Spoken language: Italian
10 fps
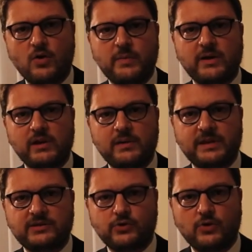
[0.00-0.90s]
come quelle
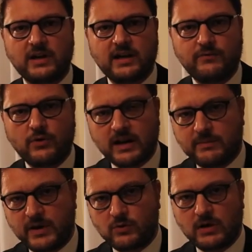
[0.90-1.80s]
persone che
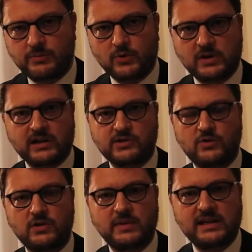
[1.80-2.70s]
vorrebbero una
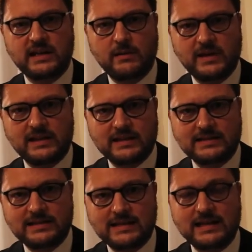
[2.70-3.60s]
procreazione medicalmente assistita,
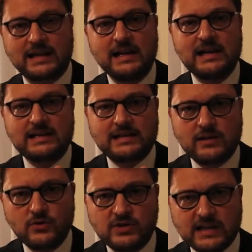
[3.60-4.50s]
assistita. Se
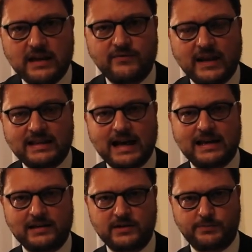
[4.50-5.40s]
non serve a
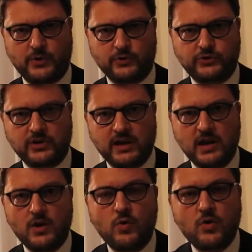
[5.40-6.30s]
dare risposte,
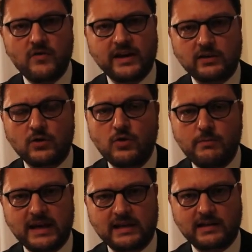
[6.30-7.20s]
un governo non
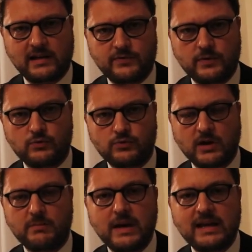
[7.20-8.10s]
merita la
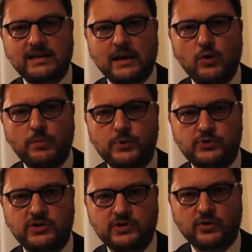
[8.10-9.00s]
fiducia, merita
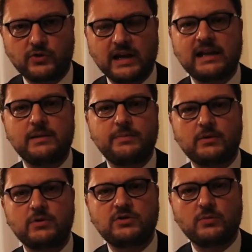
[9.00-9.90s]
l'opposizione ed è per
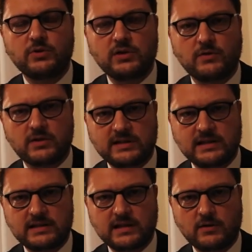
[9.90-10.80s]
questo motivo che
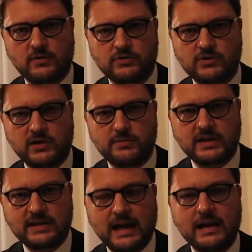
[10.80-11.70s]
Sinistra Ecologia e
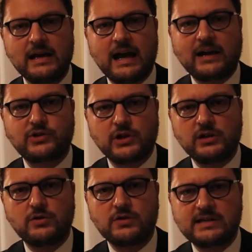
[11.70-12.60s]
Libertà ha
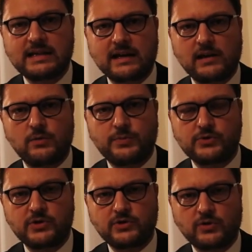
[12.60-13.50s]
scelto di stare
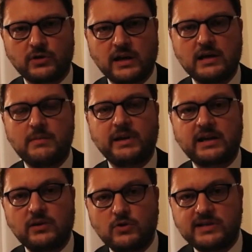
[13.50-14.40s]
all'opposizione,
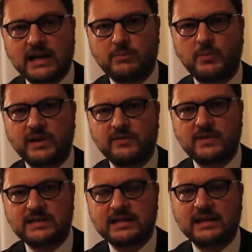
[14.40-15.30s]
perché noi siamo per
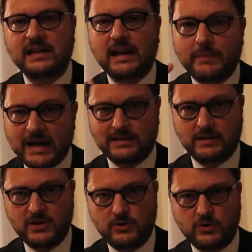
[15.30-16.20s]
investire nella parte
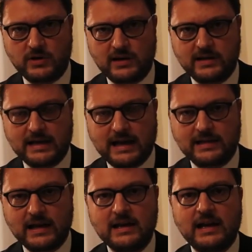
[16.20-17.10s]
migliore
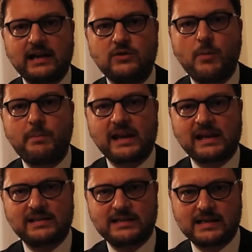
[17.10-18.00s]
dell'Italia e non per
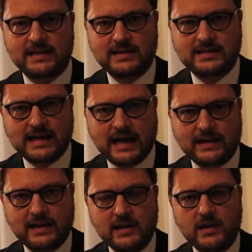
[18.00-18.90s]

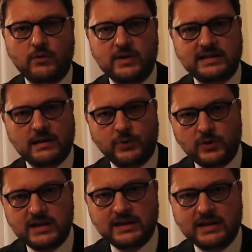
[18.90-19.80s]
anestetizzare questa
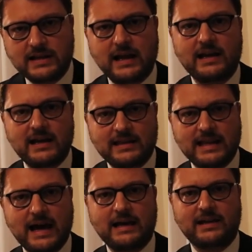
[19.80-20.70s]
politica e
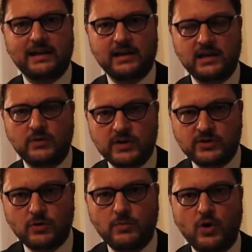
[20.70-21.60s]
dare in
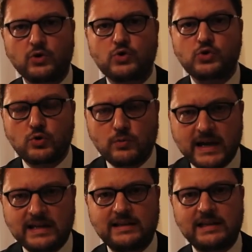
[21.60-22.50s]
questo modo
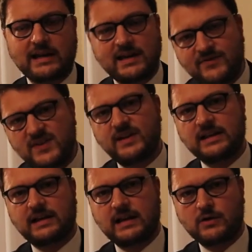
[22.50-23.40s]
strumenti a chi vive
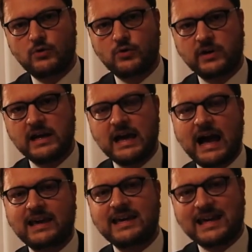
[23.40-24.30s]
del rancore,
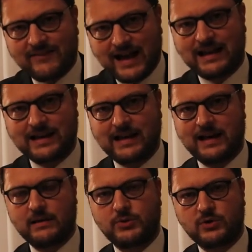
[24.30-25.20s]
a chi
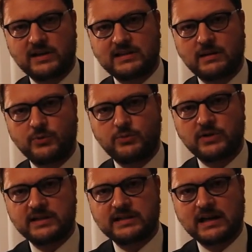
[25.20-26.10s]
cavalca la protesta
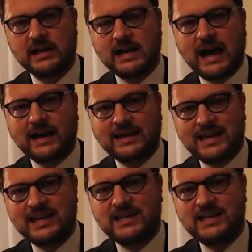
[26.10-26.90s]
populista, a chi